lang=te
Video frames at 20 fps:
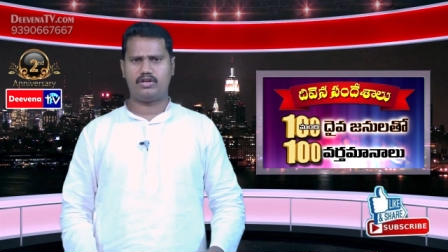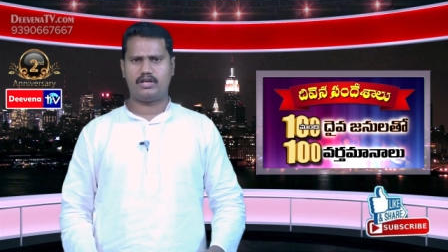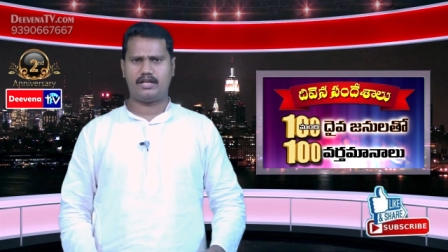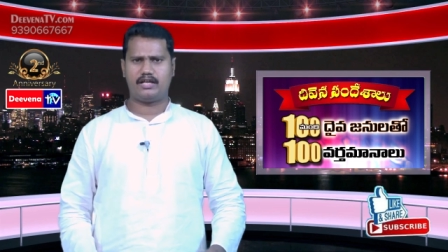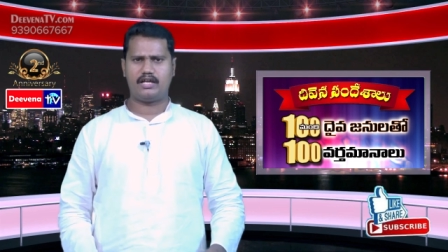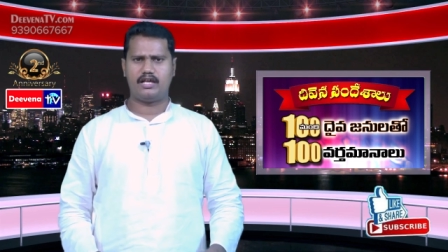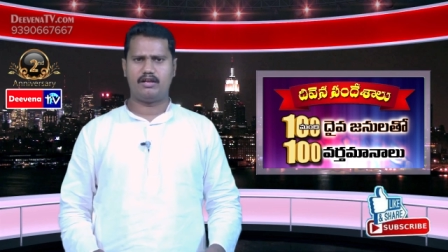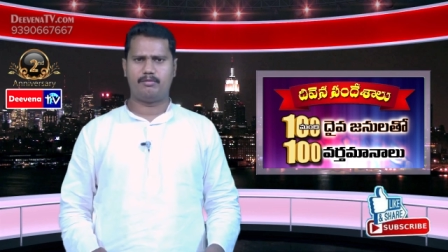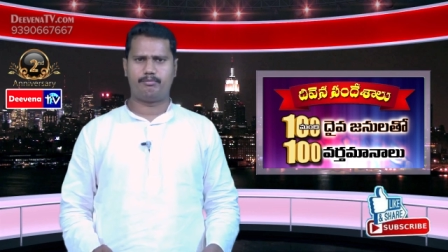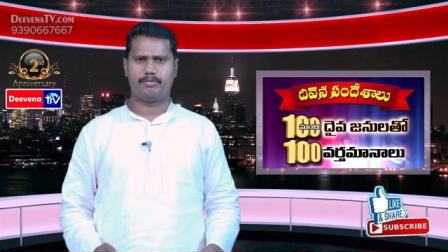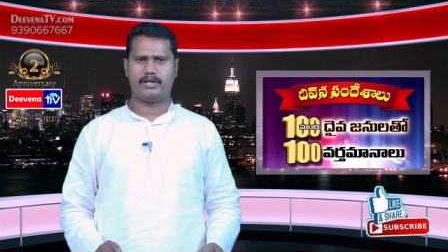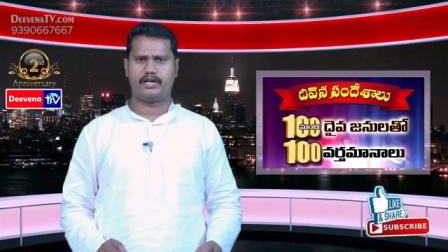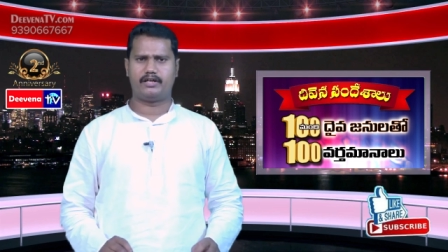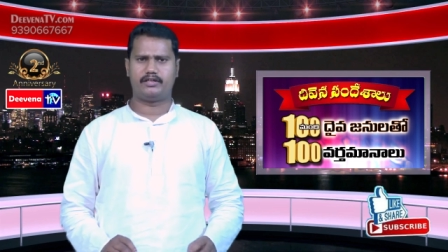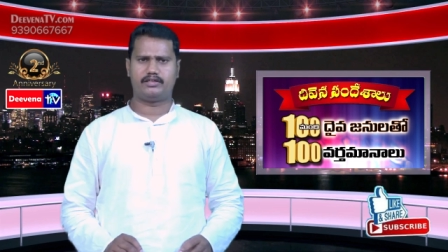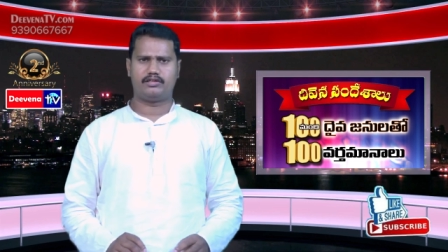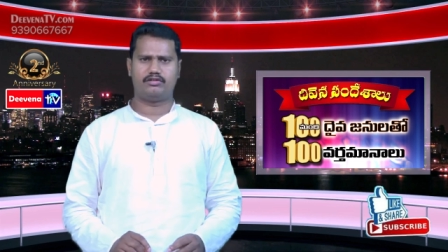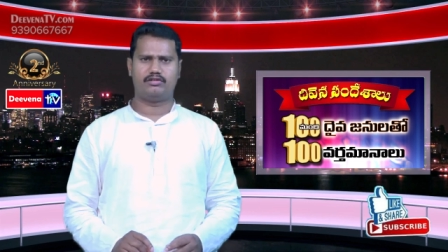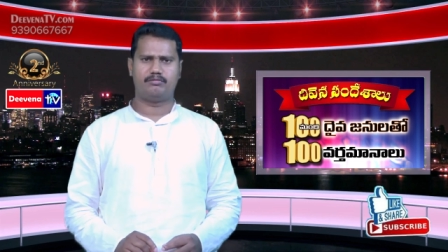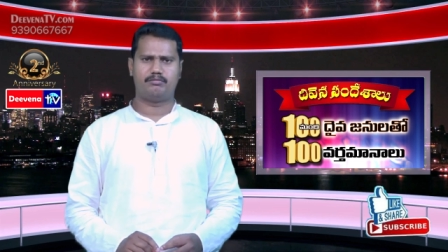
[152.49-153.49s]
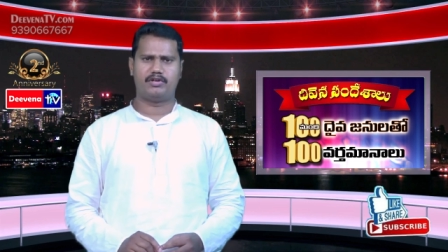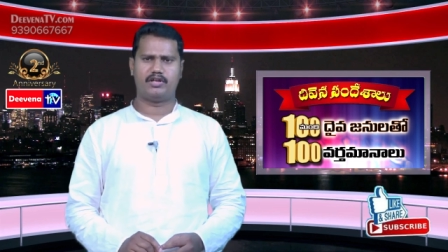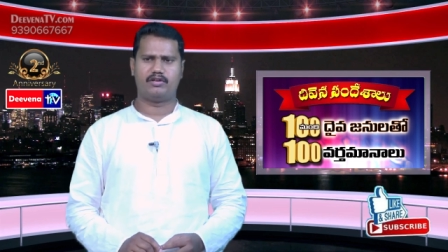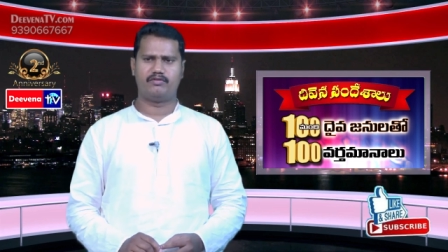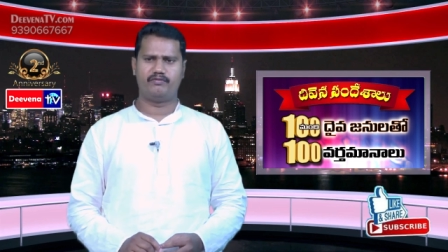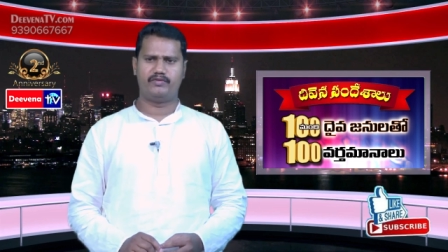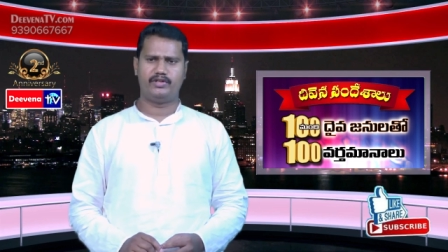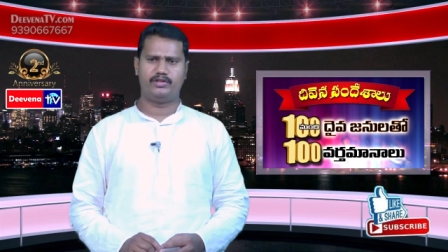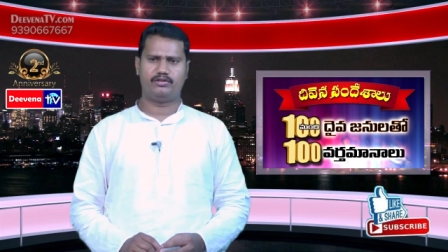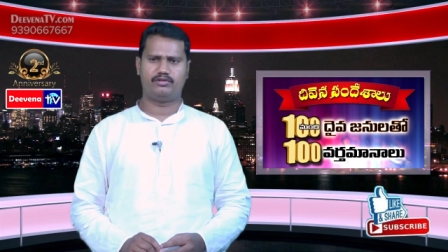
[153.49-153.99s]
రకాల ప్రకటనలు
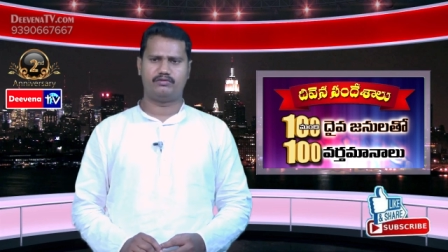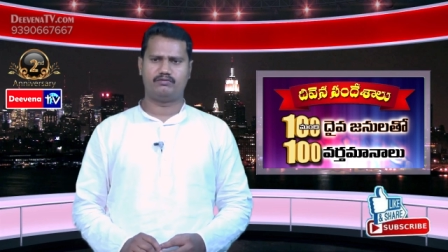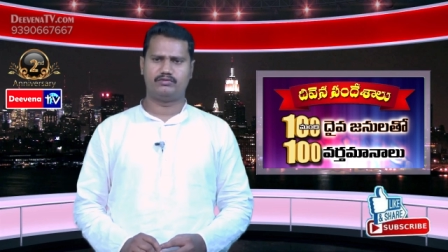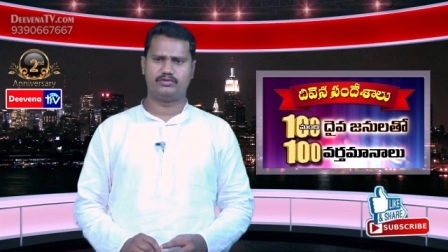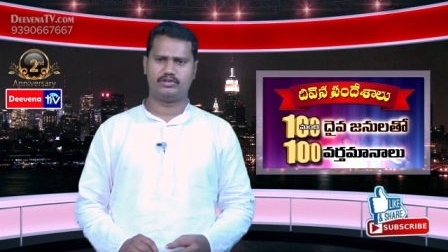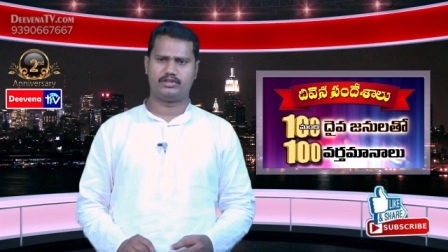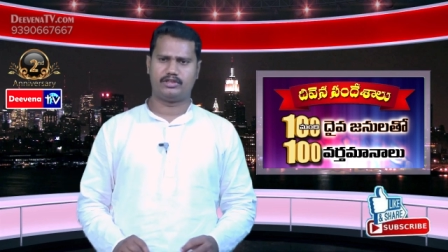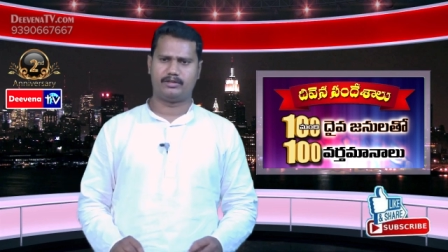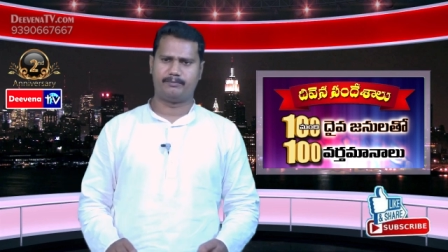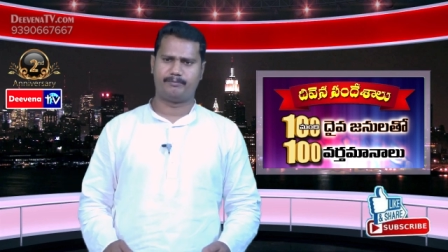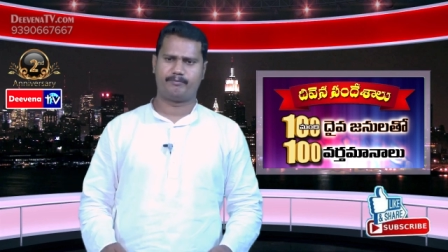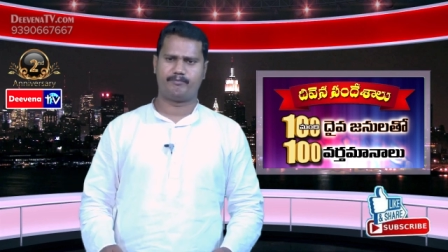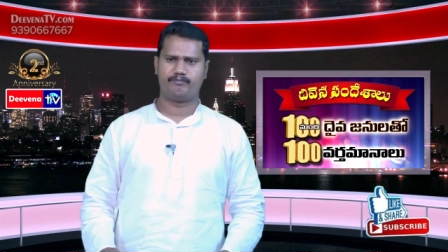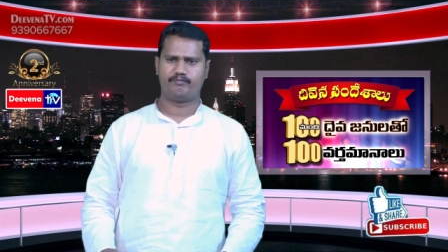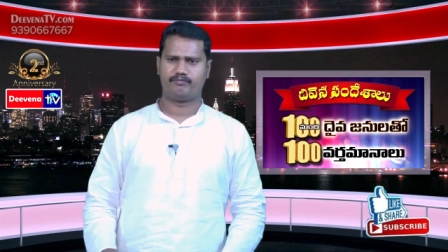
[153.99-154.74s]
మనం వింటూ ఉంటాం